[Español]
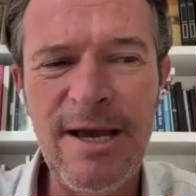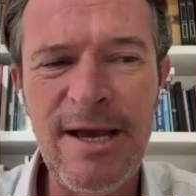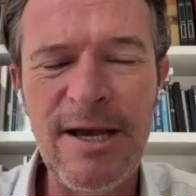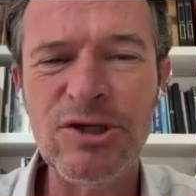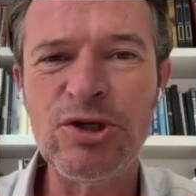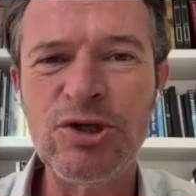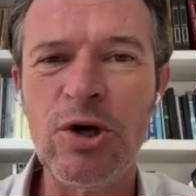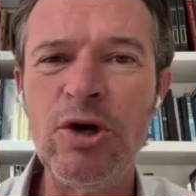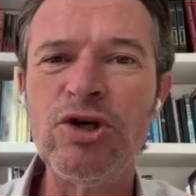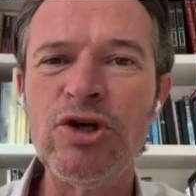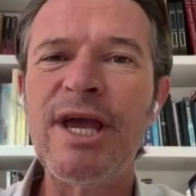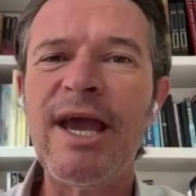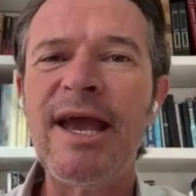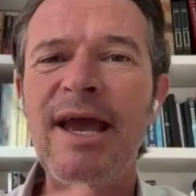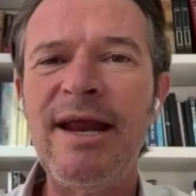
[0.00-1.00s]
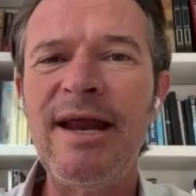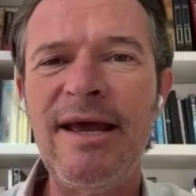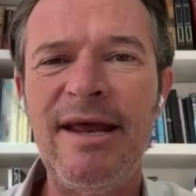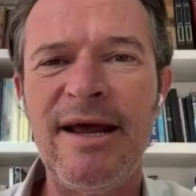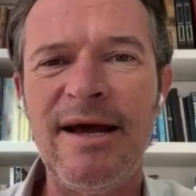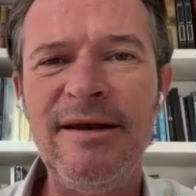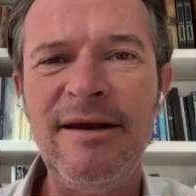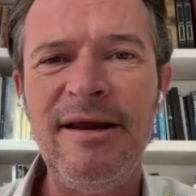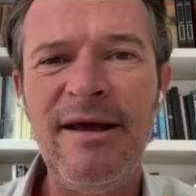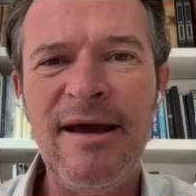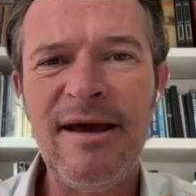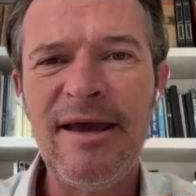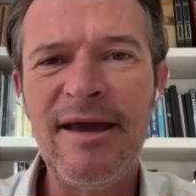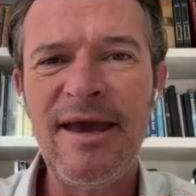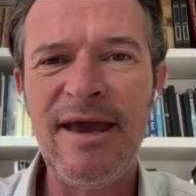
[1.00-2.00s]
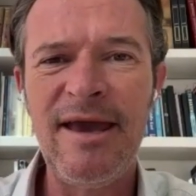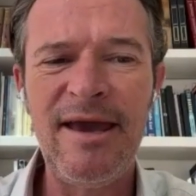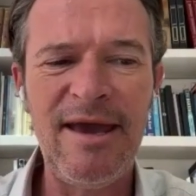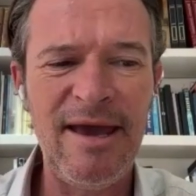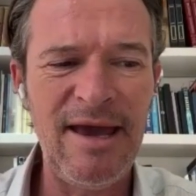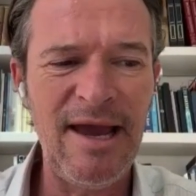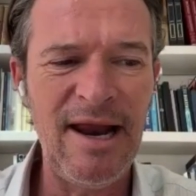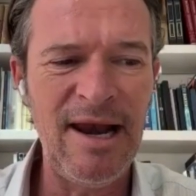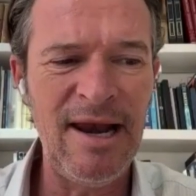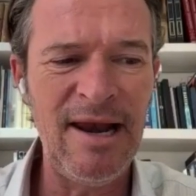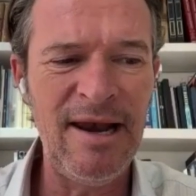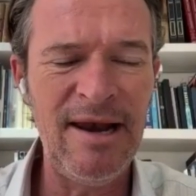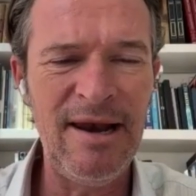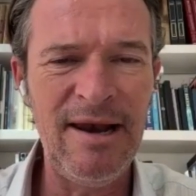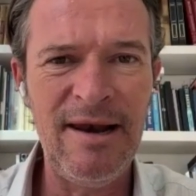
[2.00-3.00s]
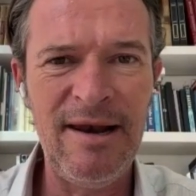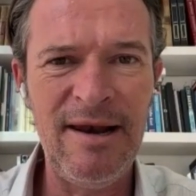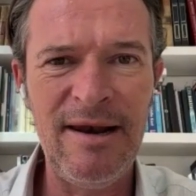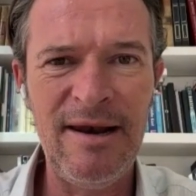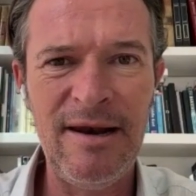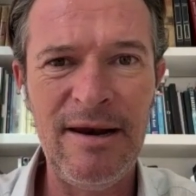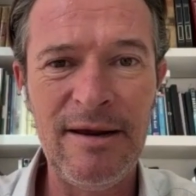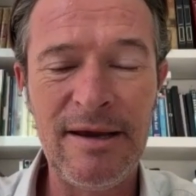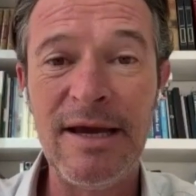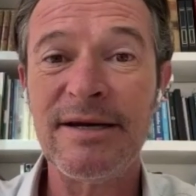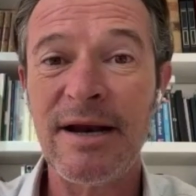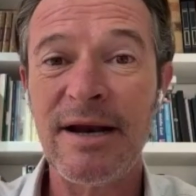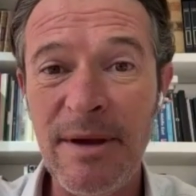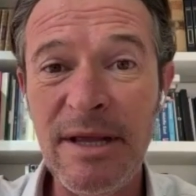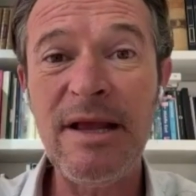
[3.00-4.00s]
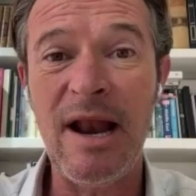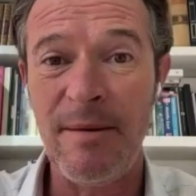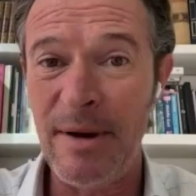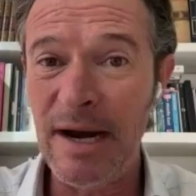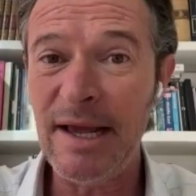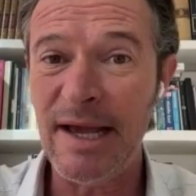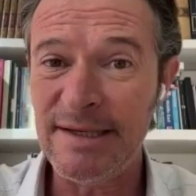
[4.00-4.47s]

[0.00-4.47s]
eh, son los que generan que, el, que realmente la